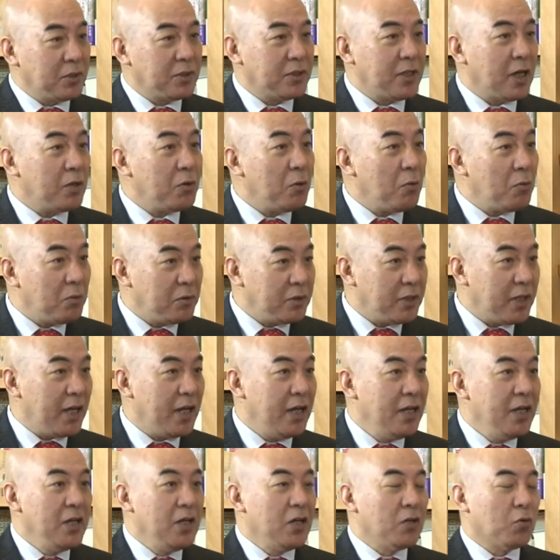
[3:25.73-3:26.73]
え、先送り
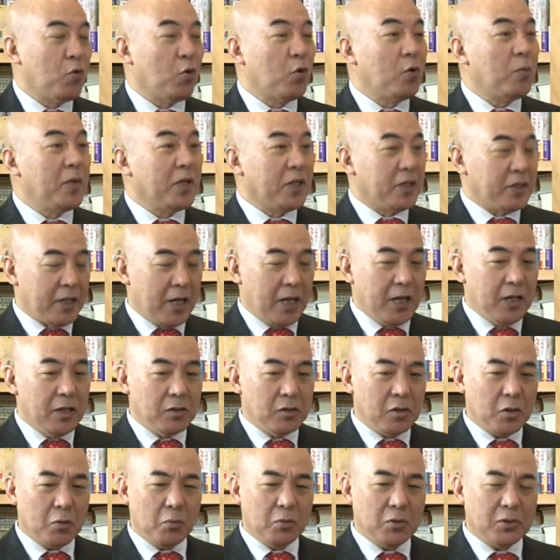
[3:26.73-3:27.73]
でここまで来て、
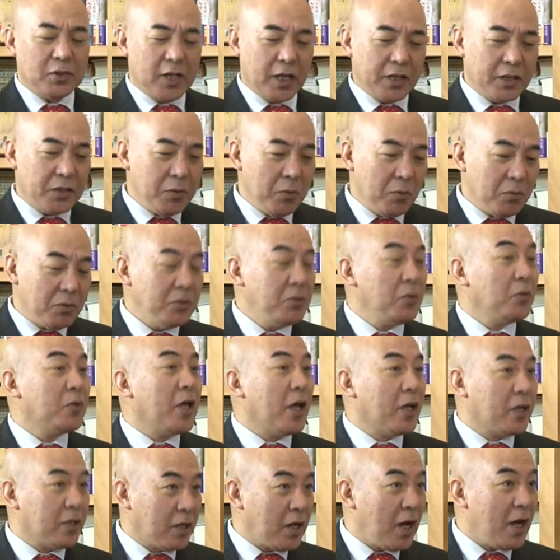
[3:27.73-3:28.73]
でこの先送りの
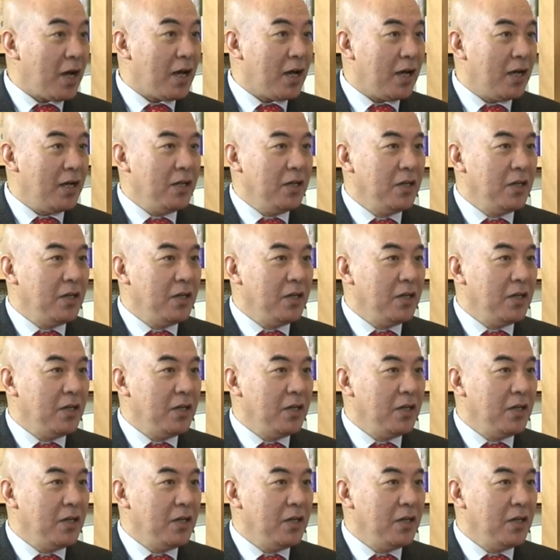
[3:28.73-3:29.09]
結果、